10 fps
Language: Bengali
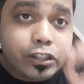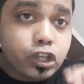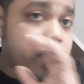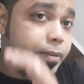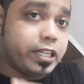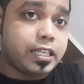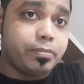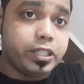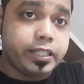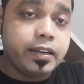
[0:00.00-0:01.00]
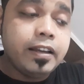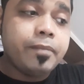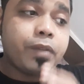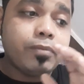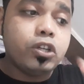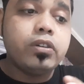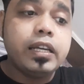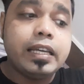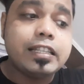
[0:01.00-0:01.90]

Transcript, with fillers: এনজয়েবল সাবজেক্ট আমি যখন